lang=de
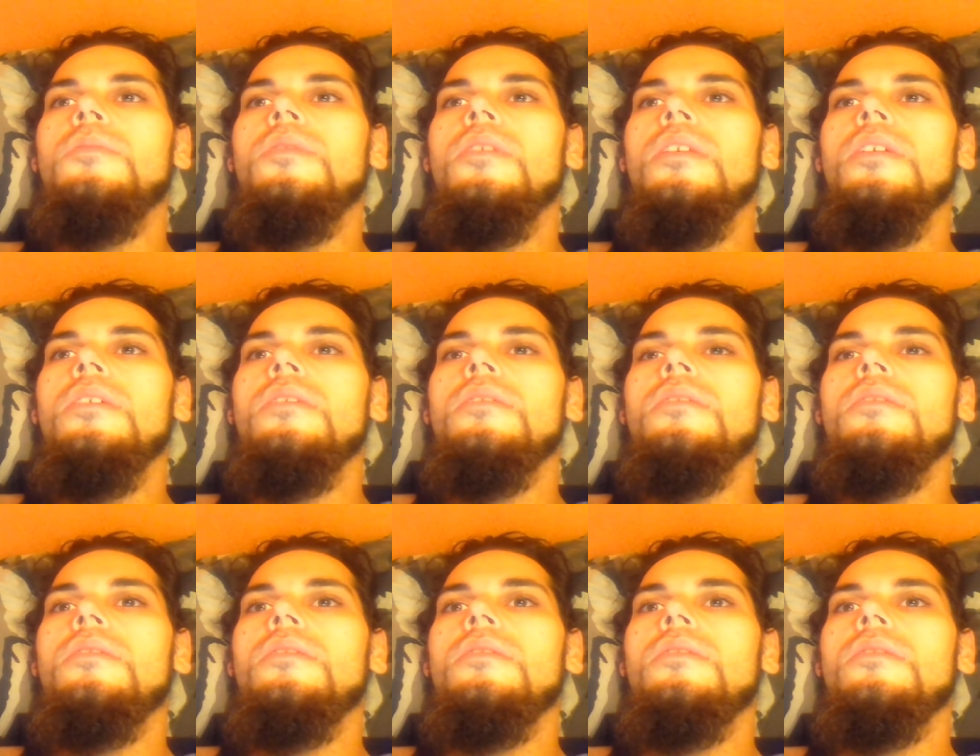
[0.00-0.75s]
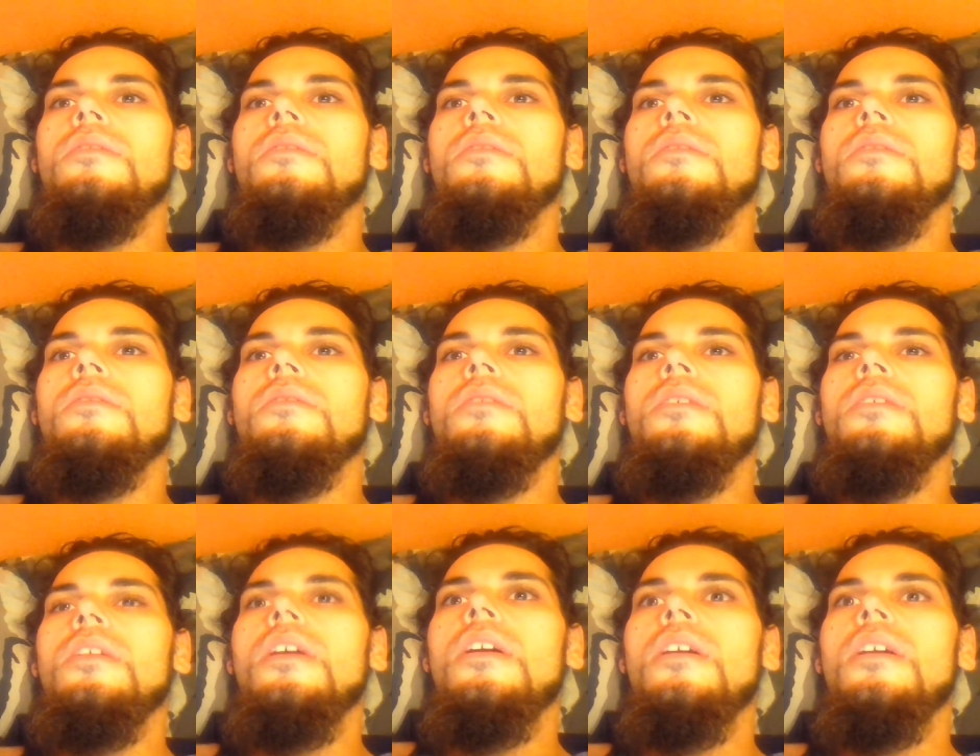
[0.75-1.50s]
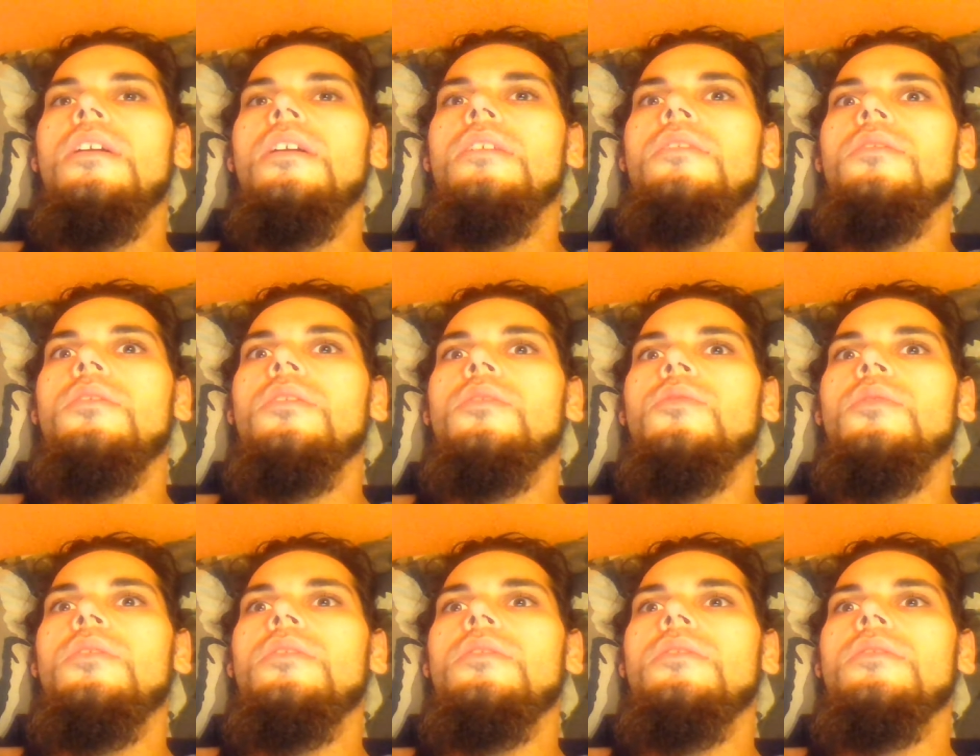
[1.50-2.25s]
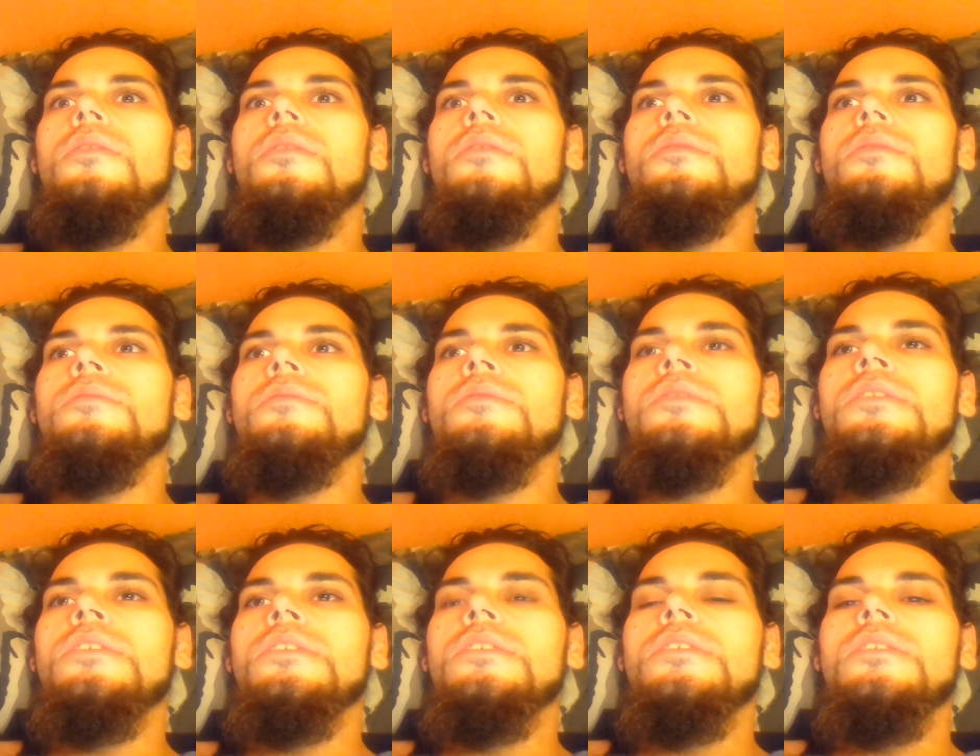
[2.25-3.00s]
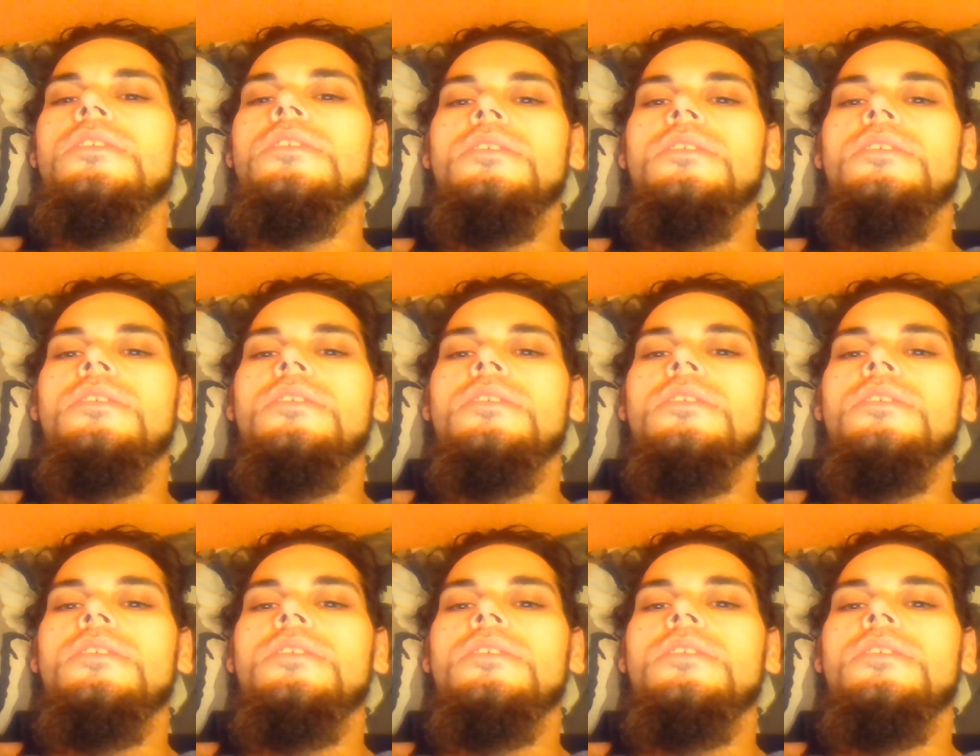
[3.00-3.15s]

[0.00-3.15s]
Ah doch, ich wollte sagen, ähm,